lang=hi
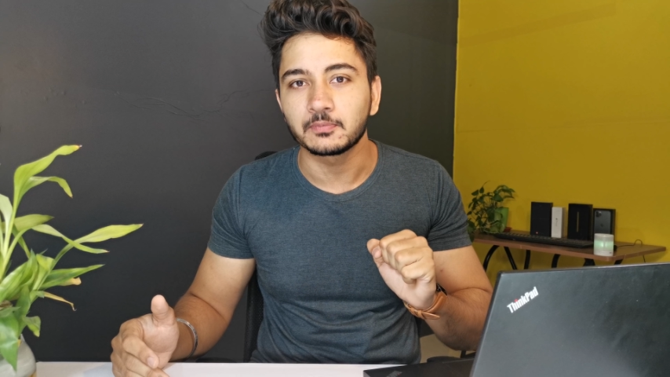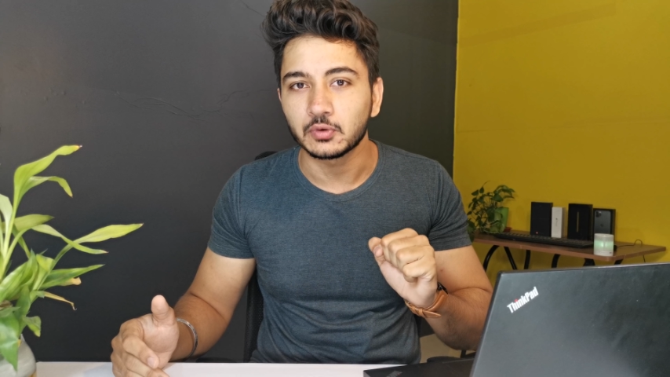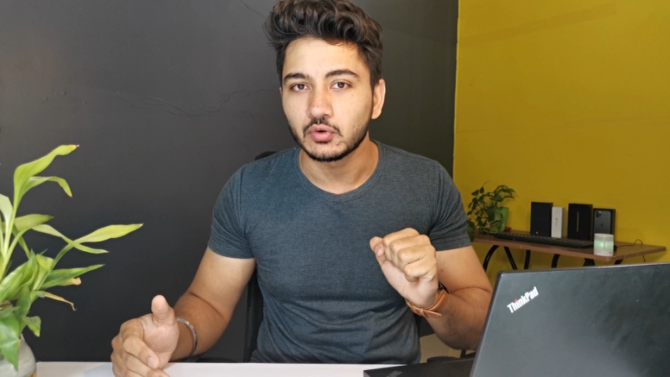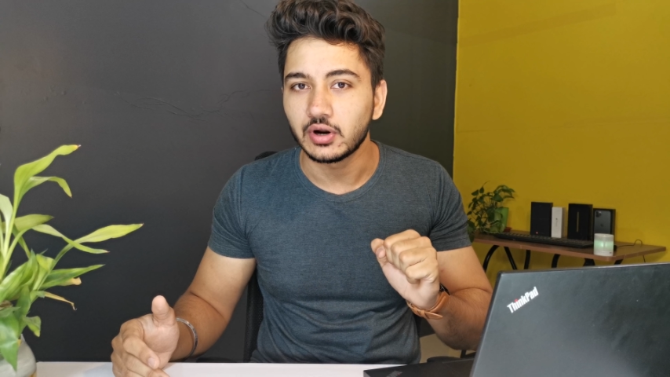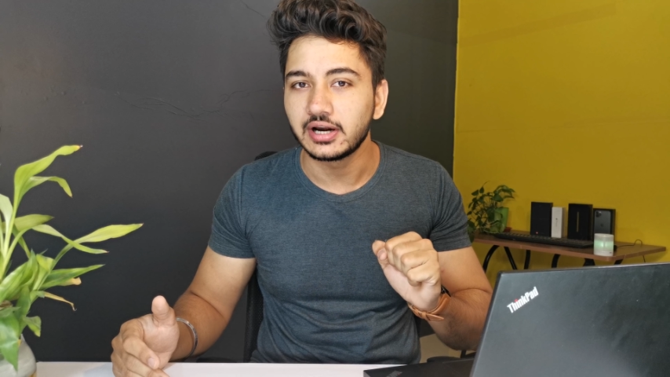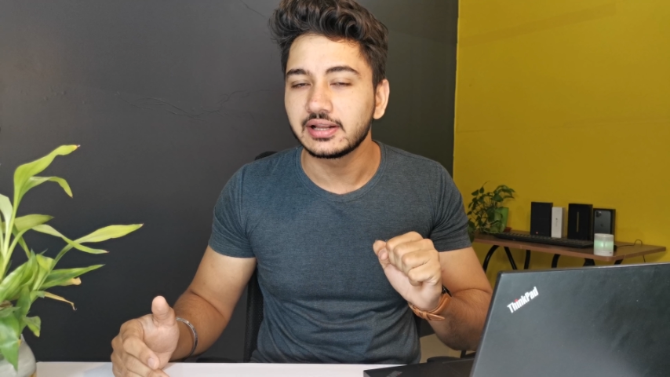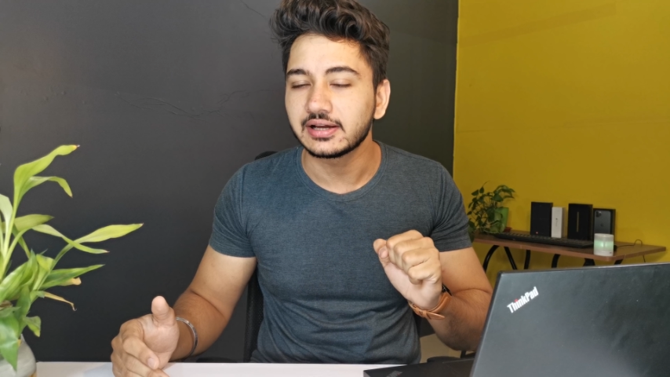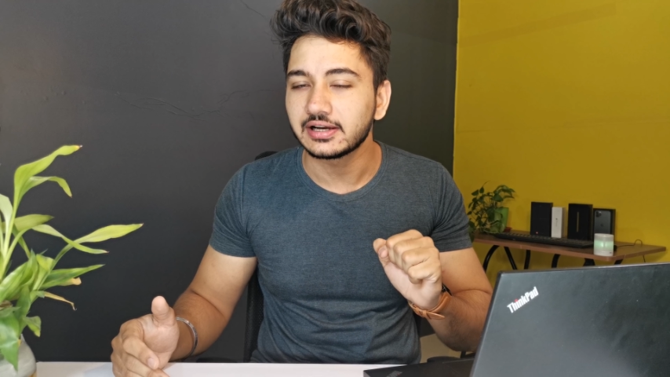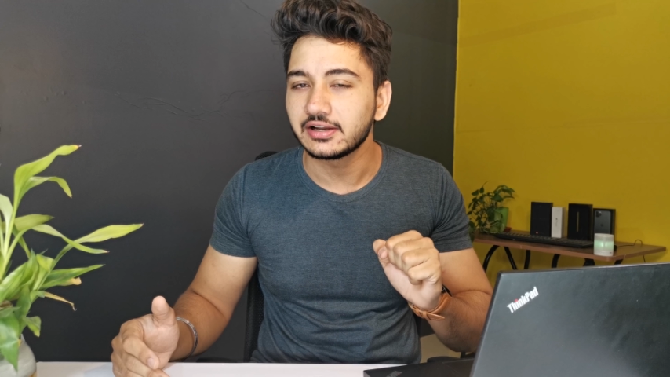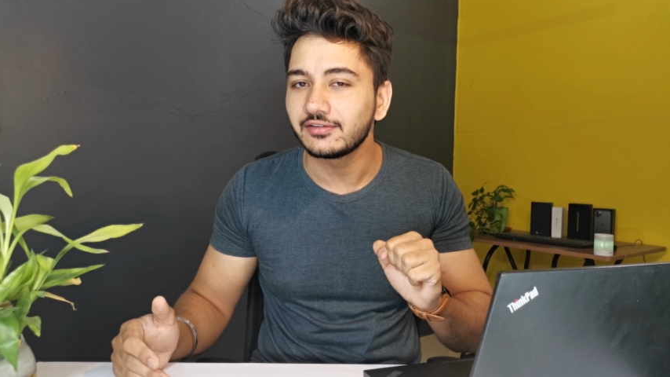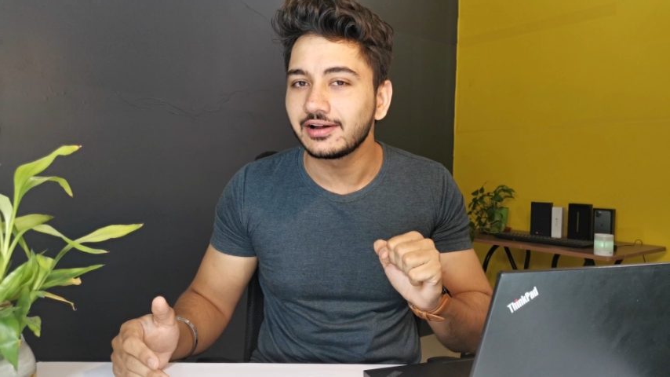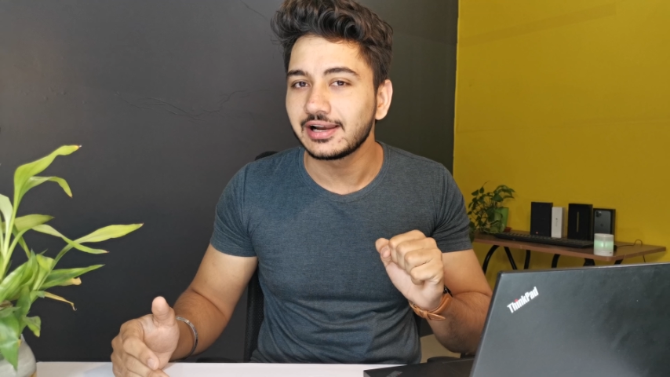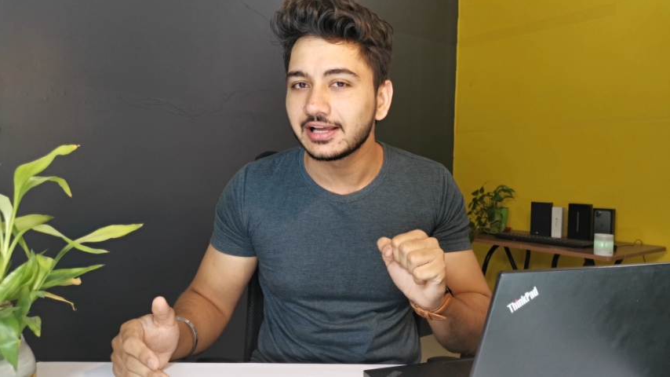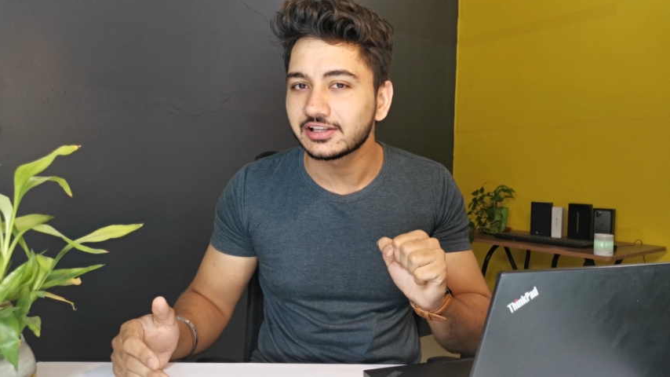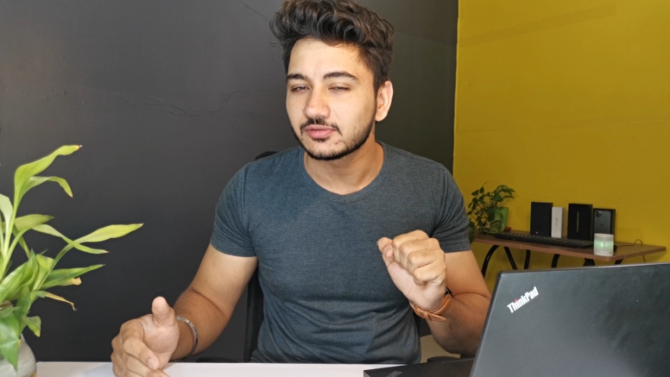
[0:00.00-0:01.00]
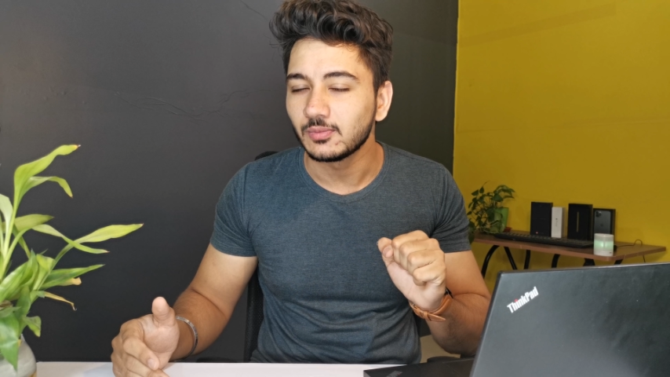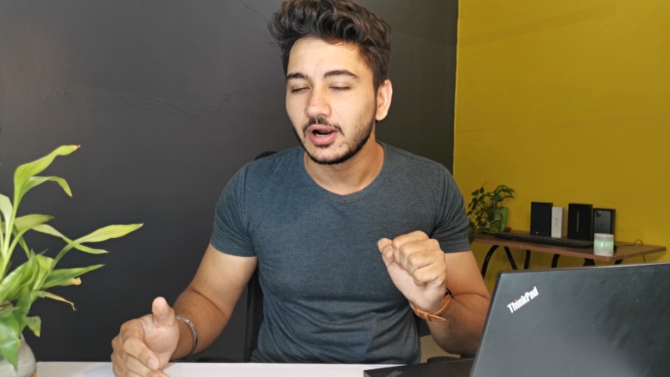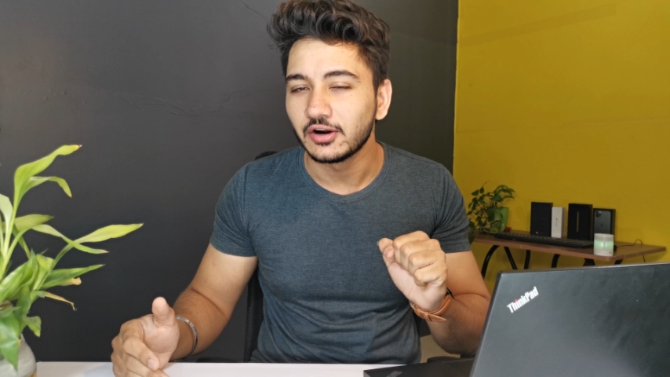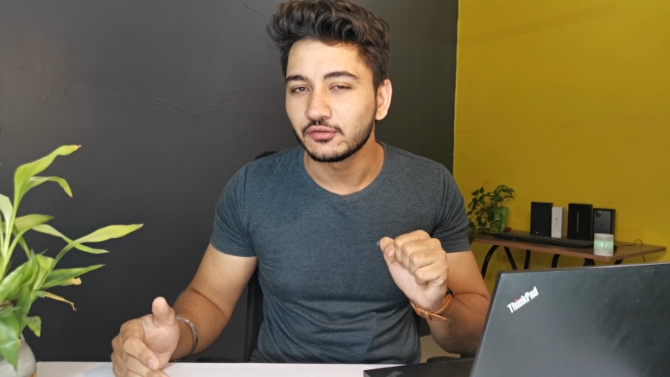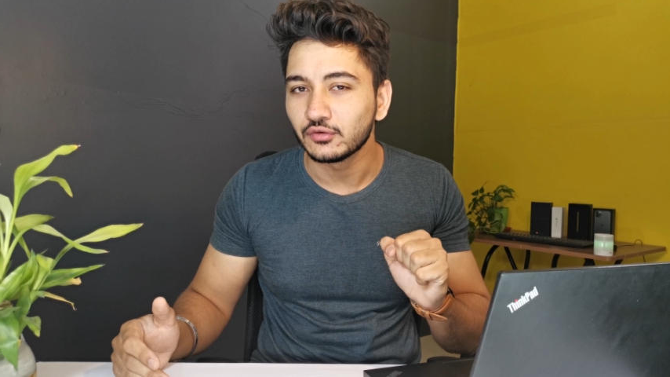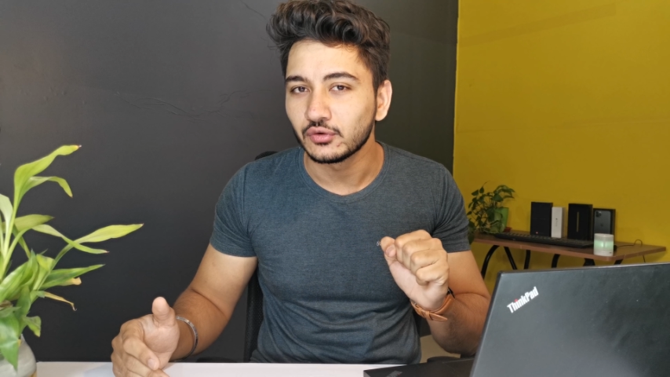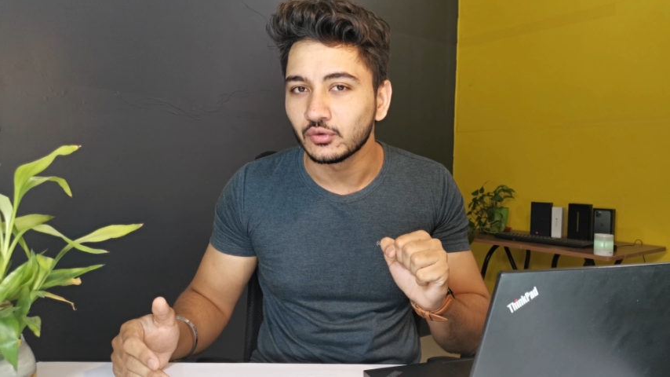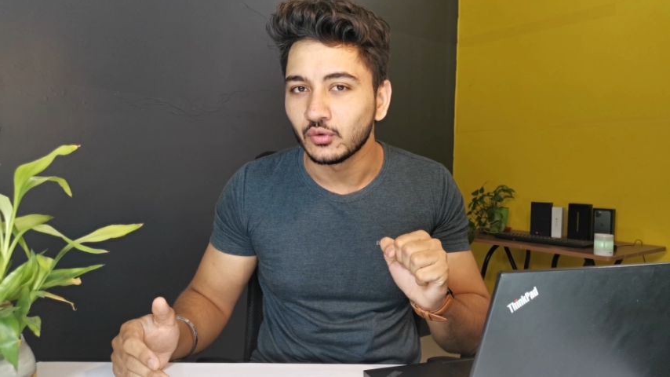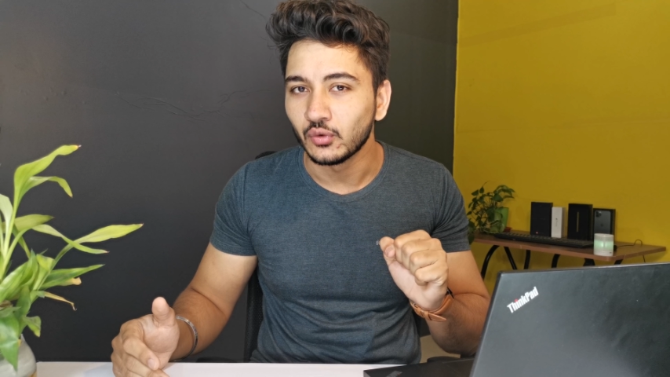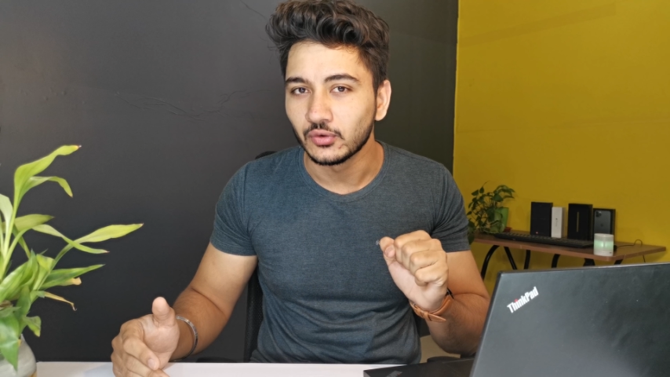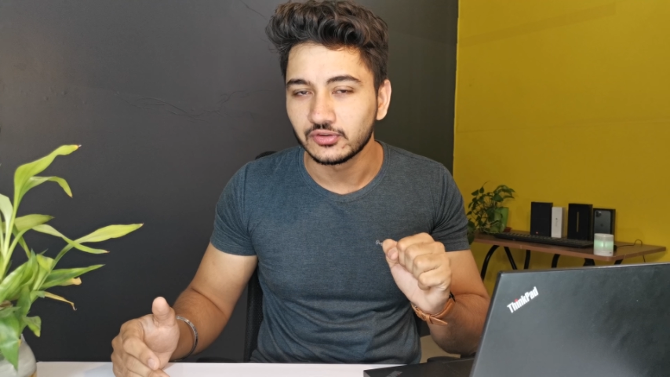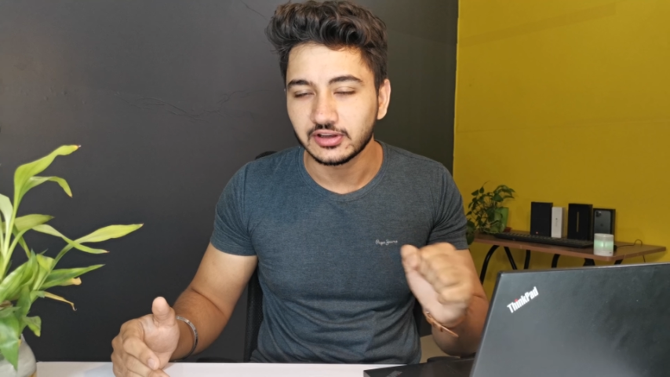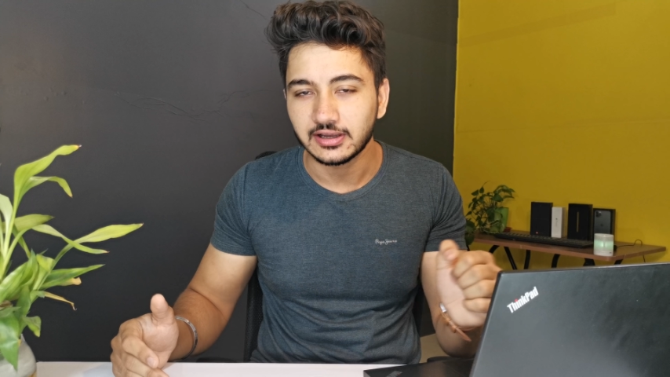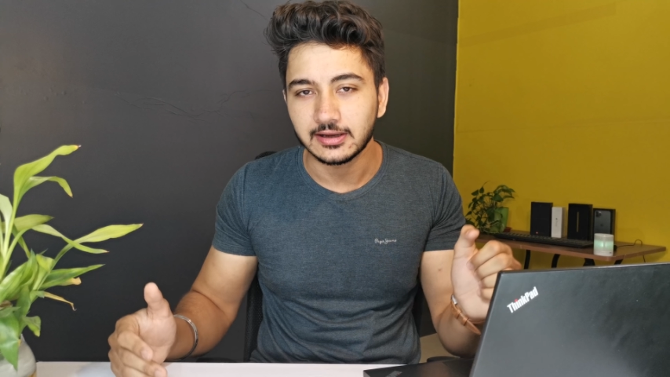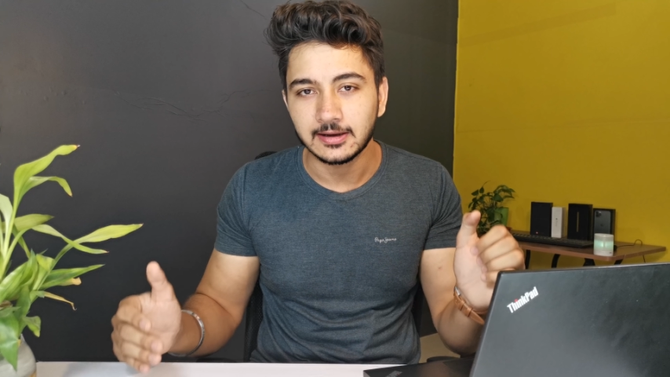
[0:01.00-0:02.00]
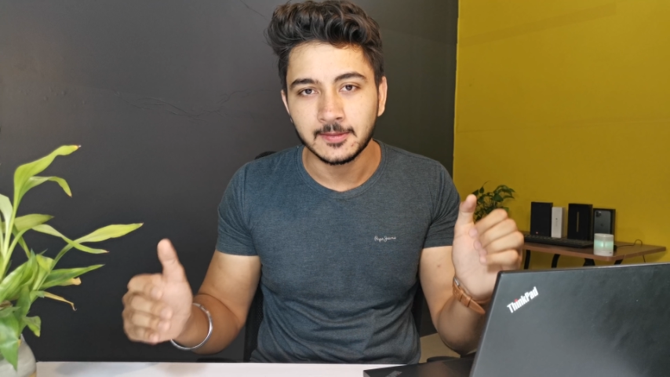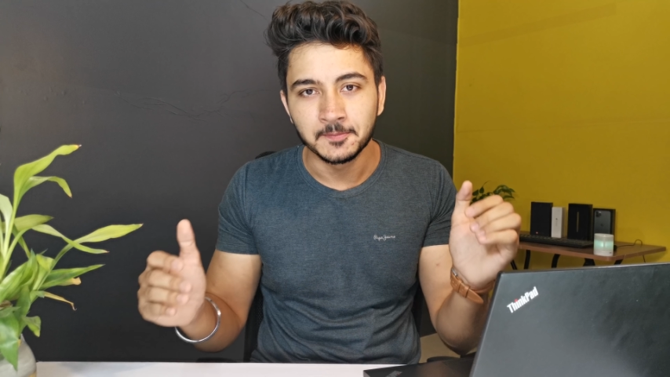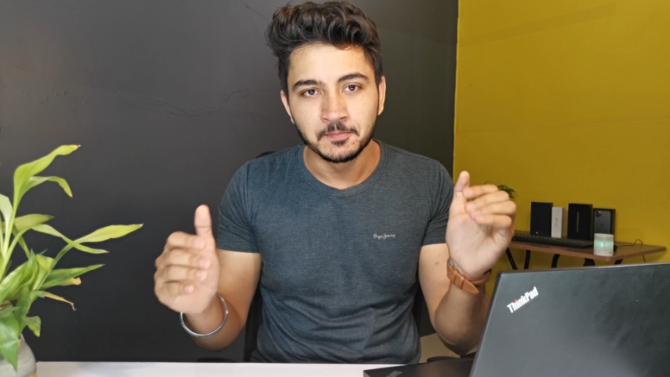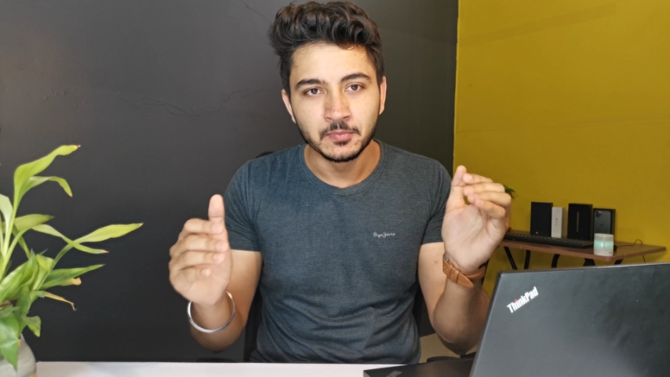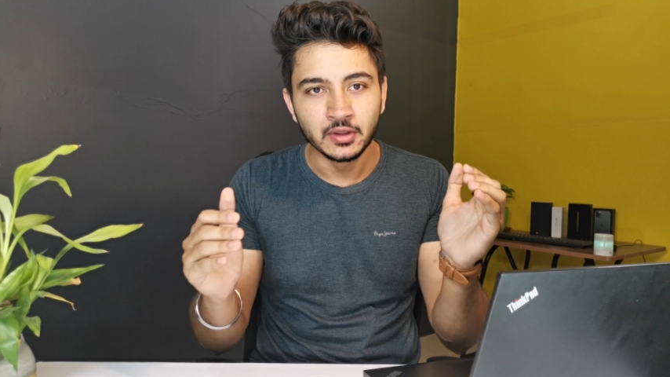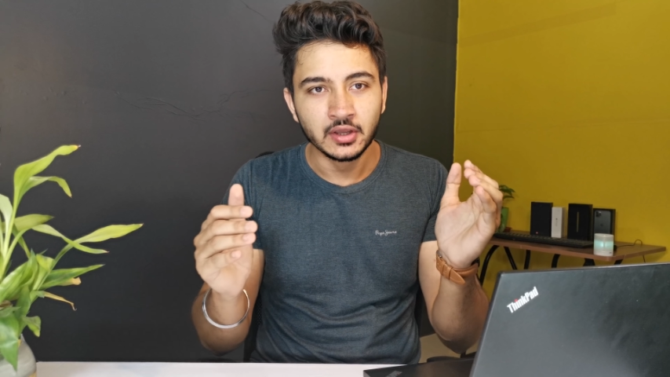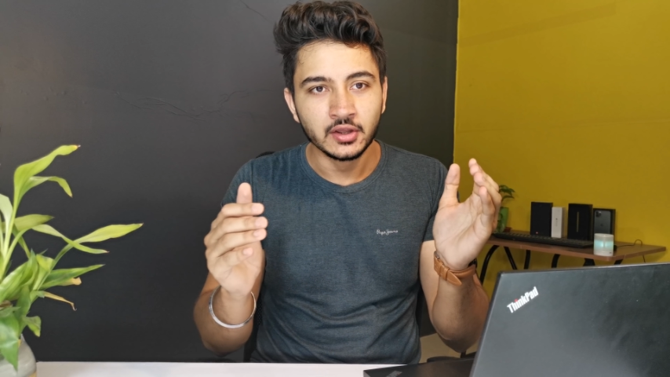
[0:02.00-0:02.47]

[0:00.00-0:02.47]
प्रोवाइड करने वाला एक स्मार्टफोन हो जाएगा